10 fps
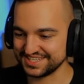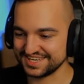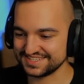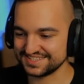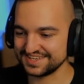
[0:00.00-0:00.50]

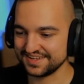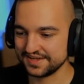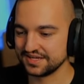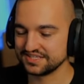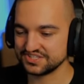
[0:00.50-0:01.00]
jasna.
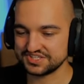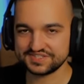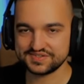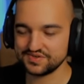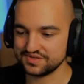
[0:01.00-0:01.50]

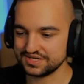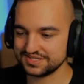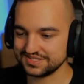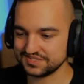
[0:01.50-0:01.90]
Jesko da się